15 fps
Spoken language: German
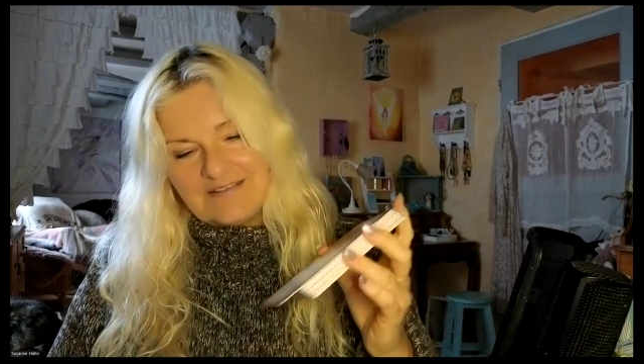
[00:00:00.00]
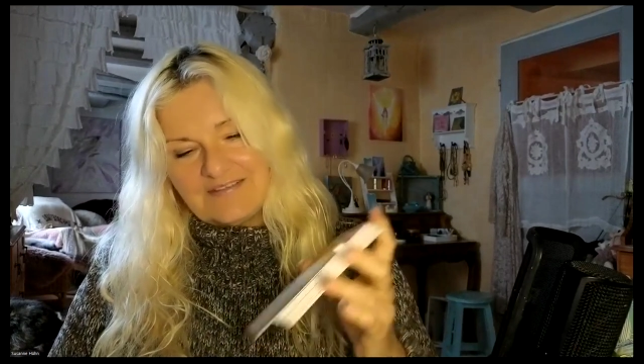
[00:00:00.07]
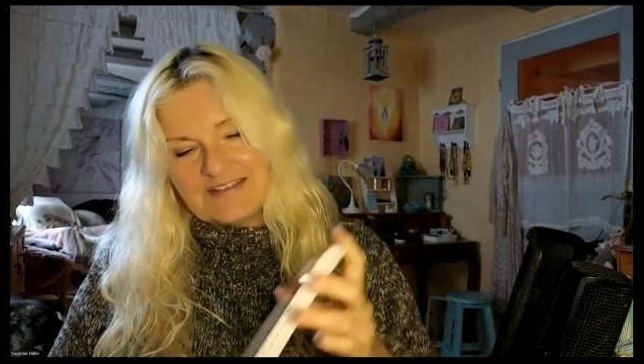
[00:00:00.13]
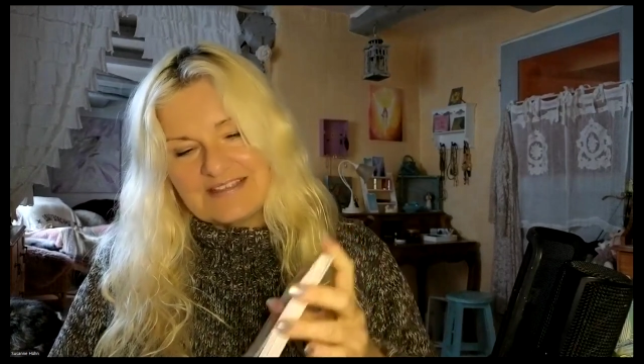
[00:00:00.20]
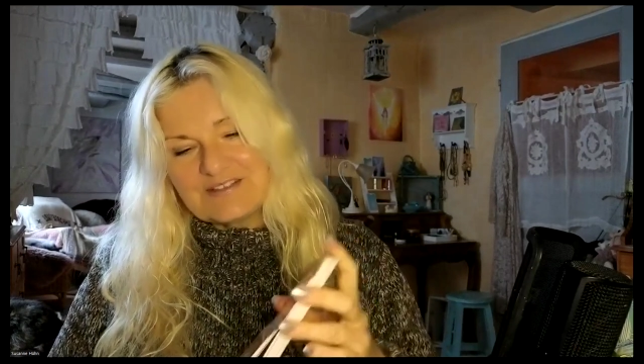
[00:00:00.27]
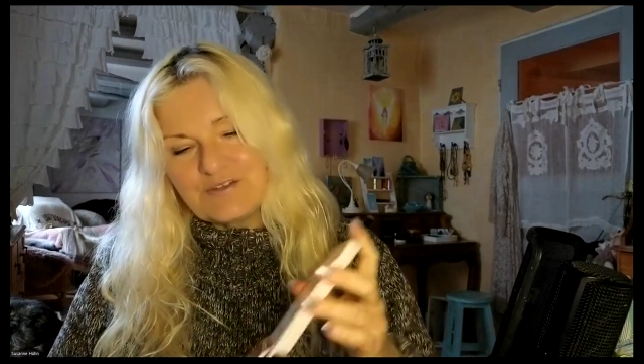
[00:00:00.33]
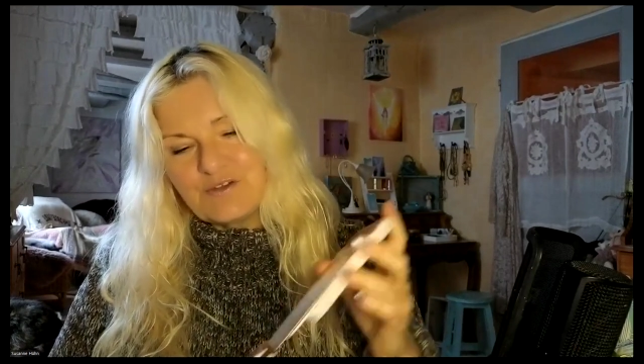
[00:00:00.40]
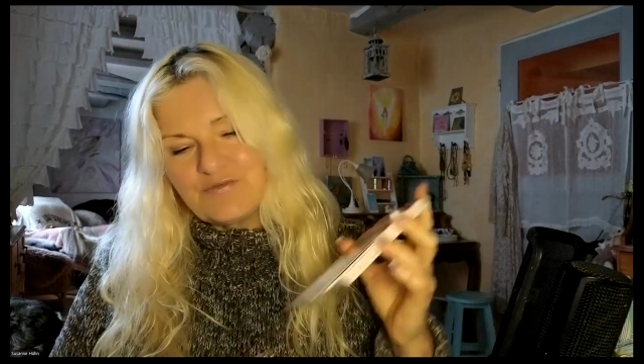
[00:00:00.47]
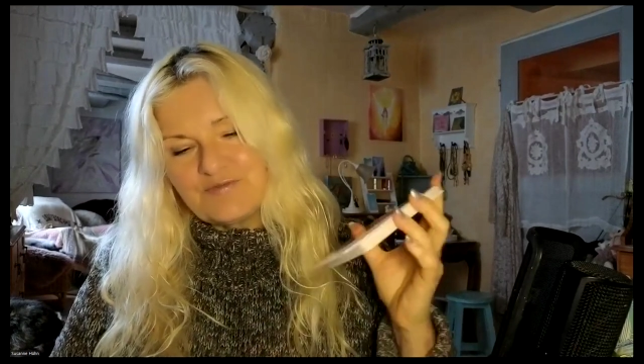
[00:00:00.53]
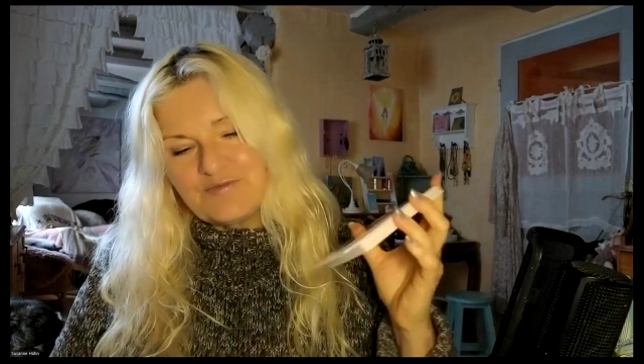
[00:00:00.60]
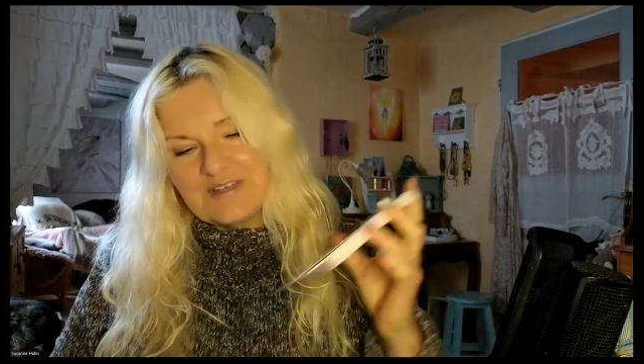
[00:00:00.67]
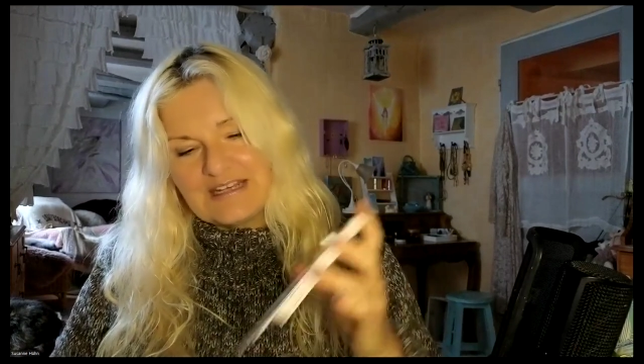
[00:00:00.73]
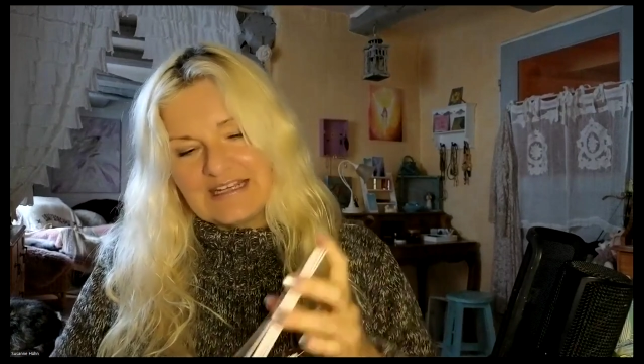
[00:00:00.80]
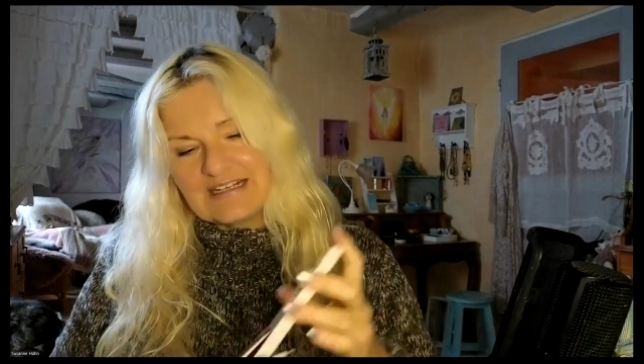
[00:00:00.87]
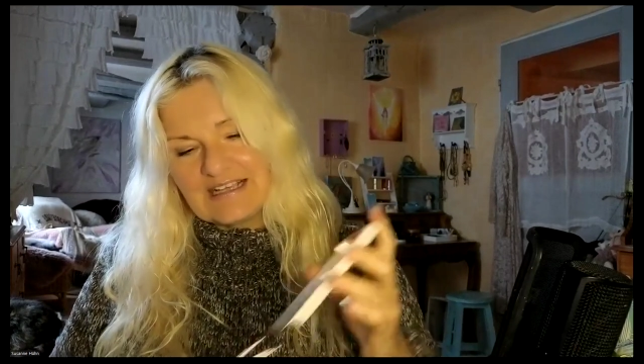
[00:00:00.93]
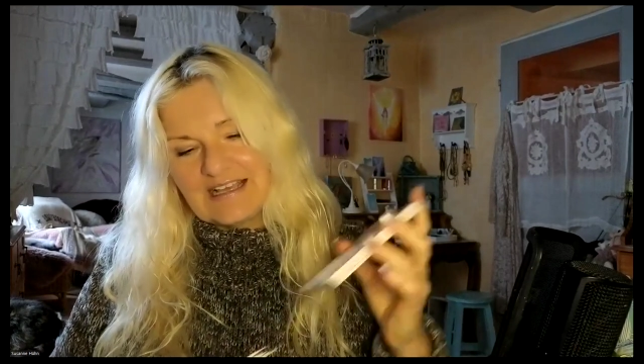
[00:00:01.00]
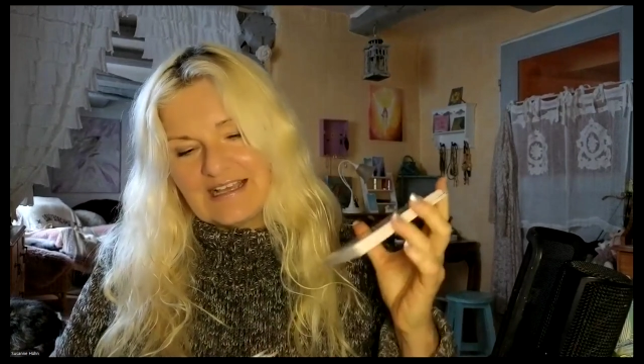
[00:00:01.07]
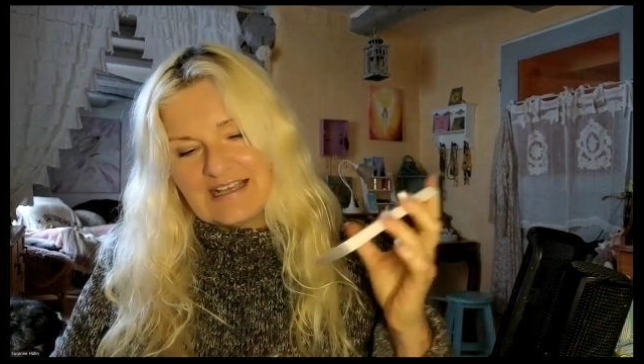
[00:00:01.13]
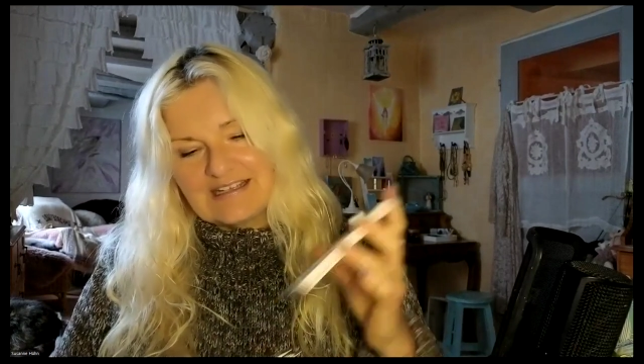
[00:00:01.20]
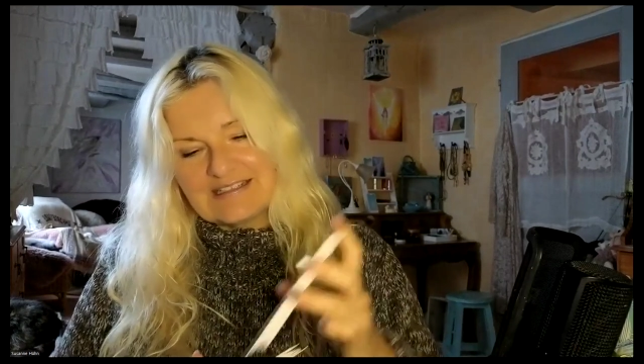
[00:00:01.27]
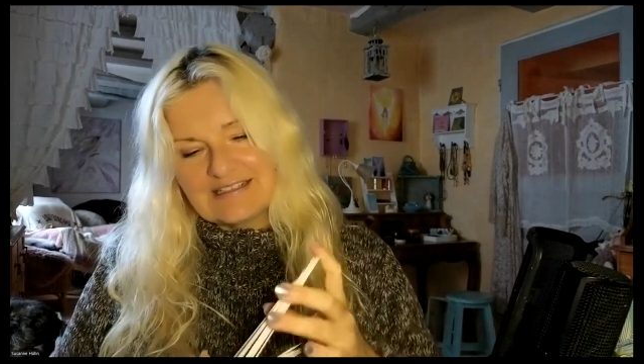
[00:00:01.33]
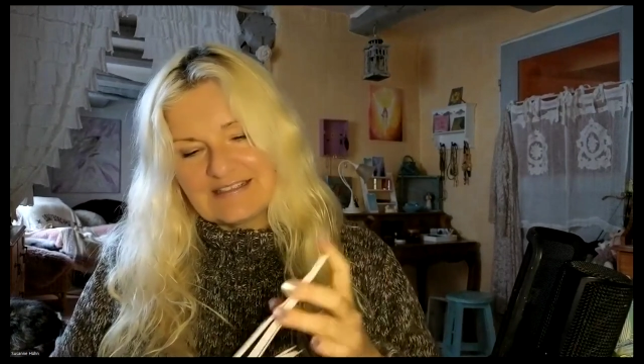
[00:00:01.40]
Was dürfen wir denn
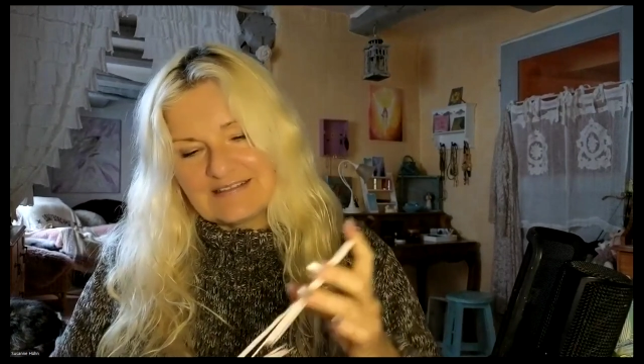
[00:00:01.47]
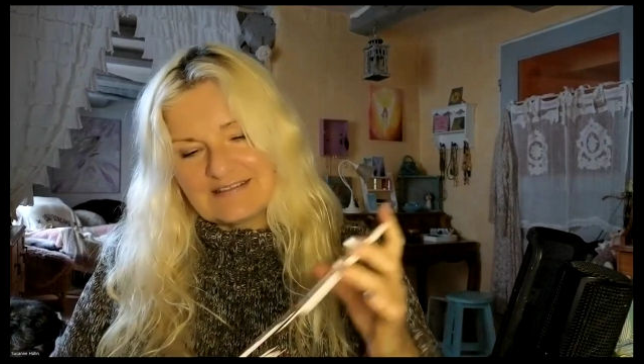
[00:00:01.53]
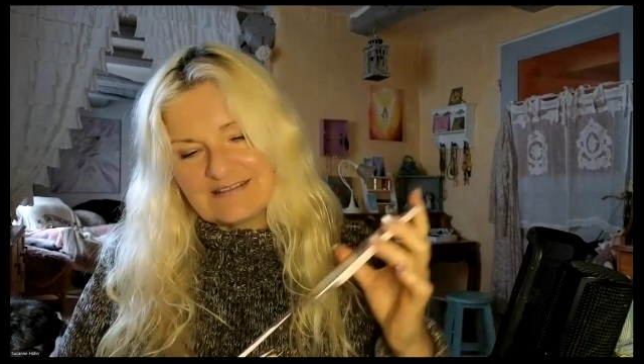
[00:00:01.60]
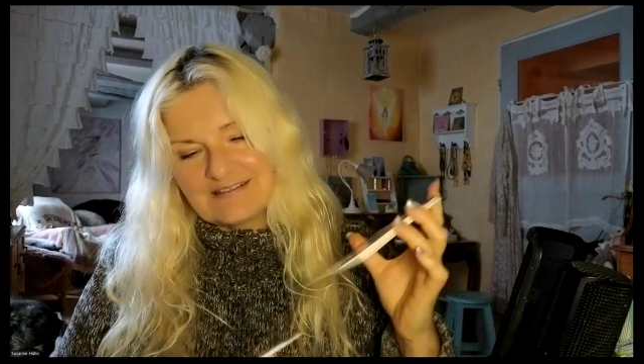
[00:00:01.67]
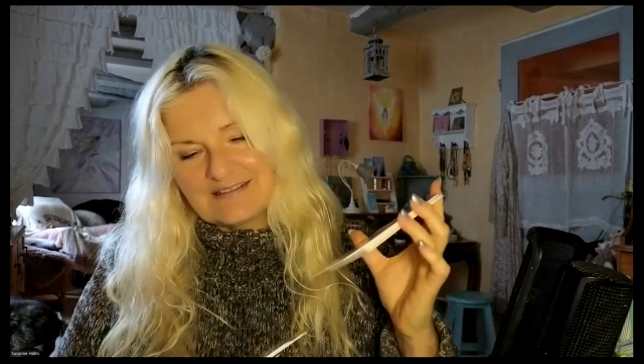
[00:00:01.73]
gerade?